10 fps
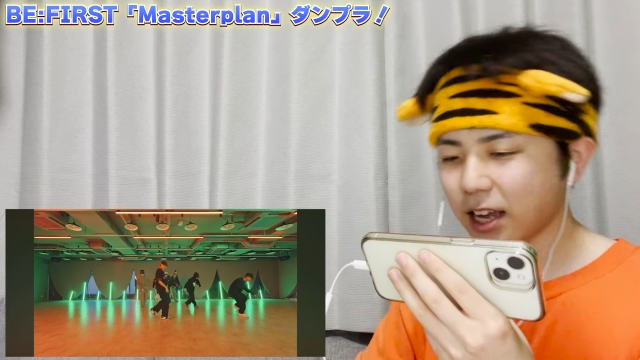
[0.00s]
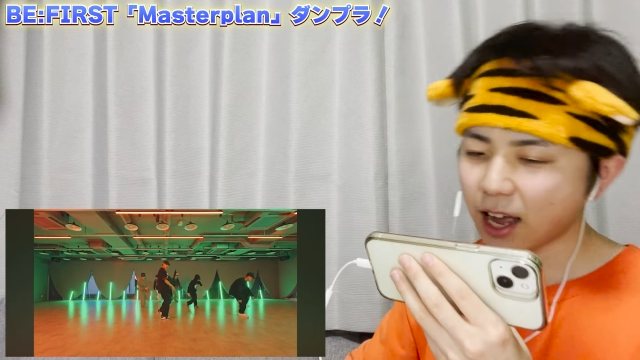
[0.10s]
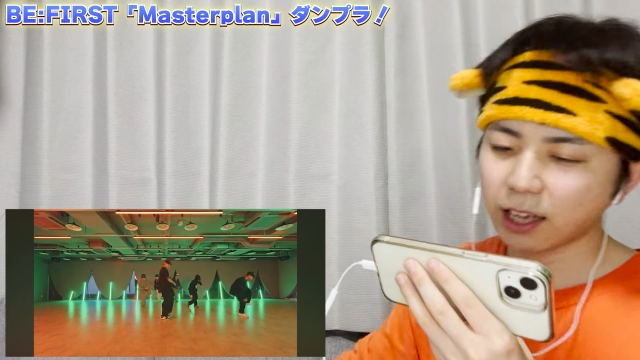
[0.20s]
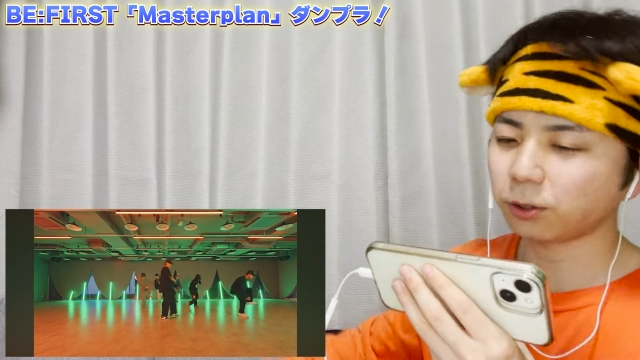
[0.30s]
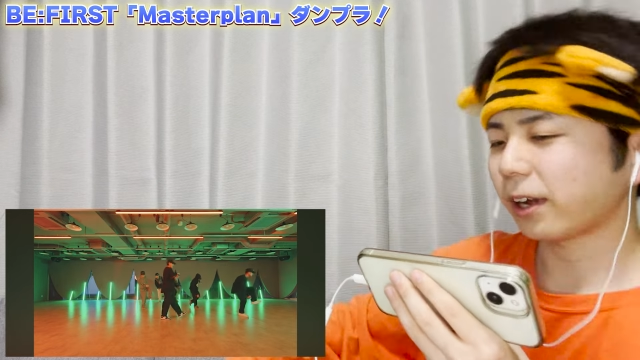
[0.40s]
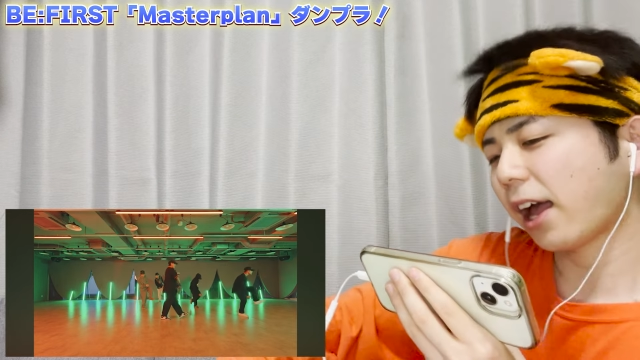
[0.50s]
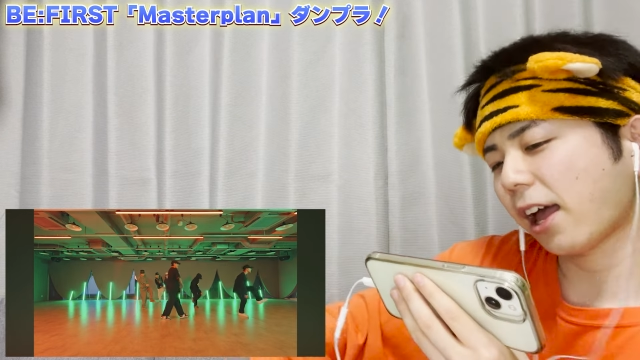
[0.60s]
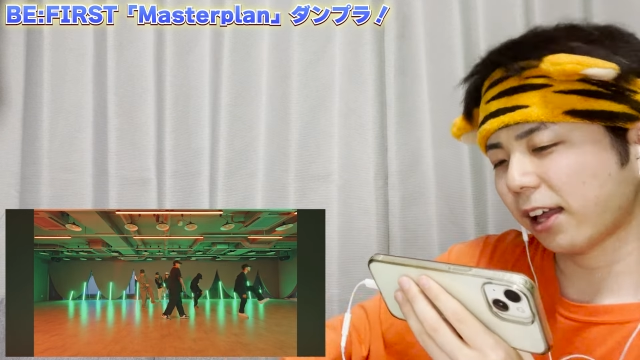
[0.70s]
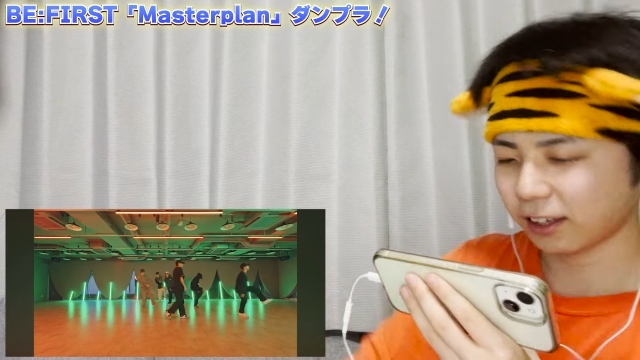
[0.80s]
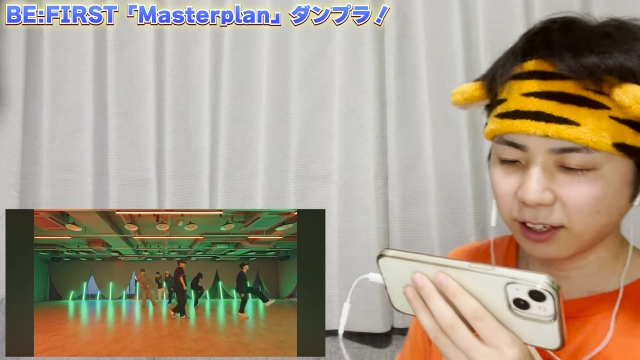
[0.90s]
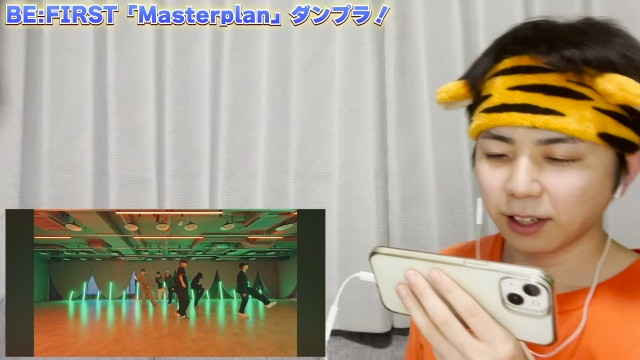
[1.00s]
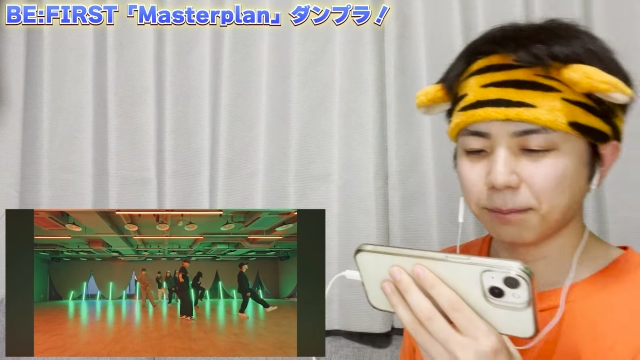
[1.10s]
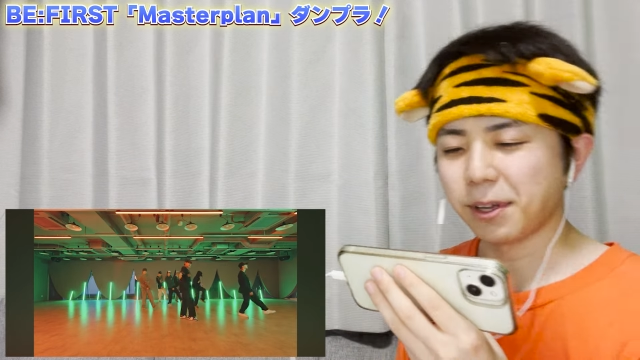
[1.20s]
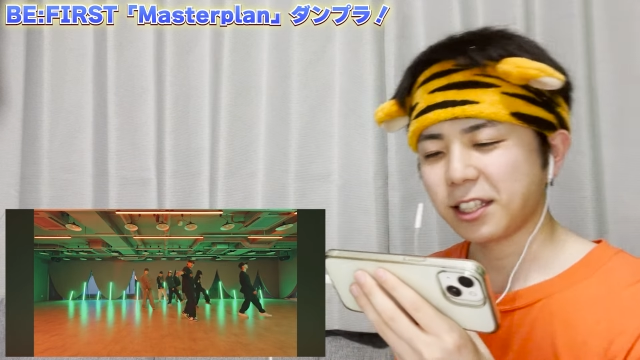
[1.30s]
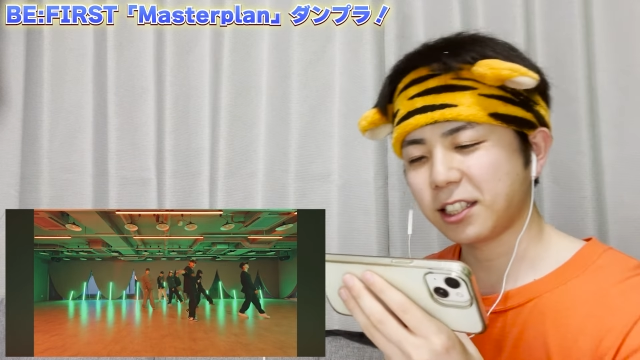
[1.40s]
アートが
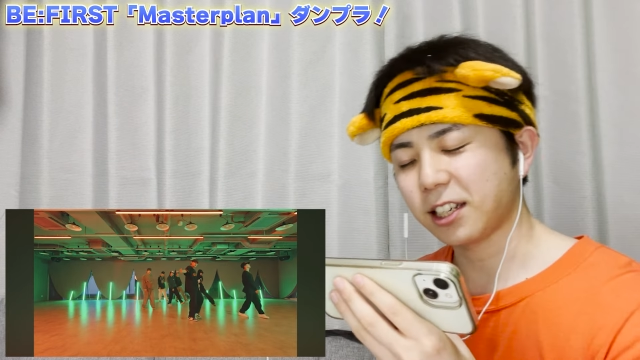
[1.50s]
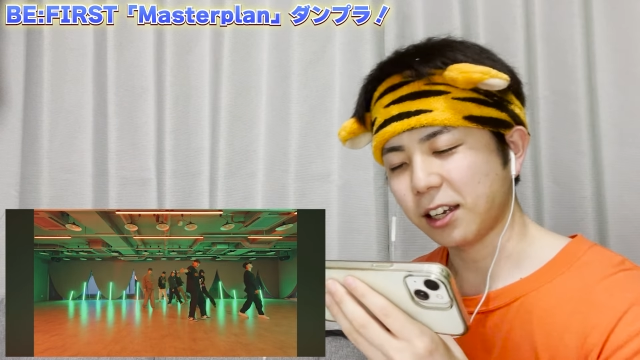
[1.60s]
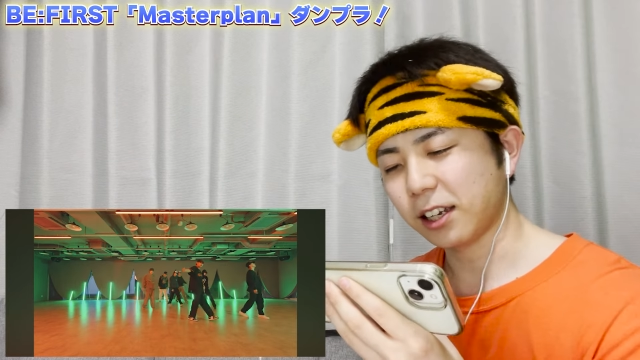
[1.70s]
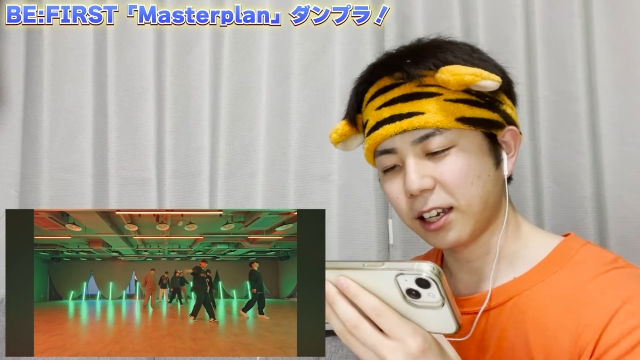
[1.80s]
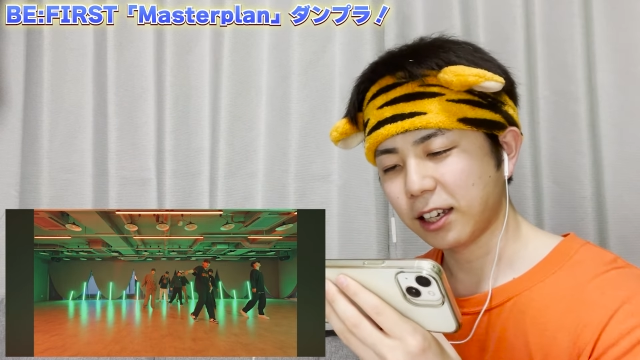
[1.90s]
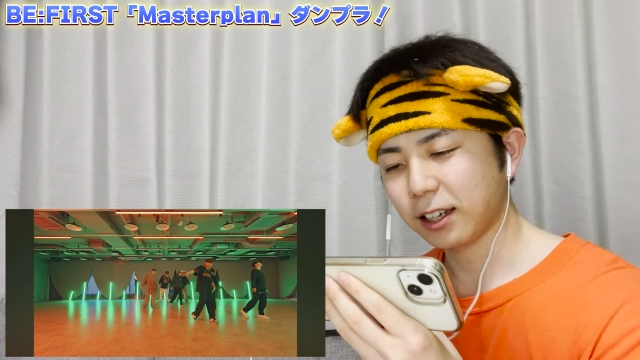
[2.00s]
めっちゃいい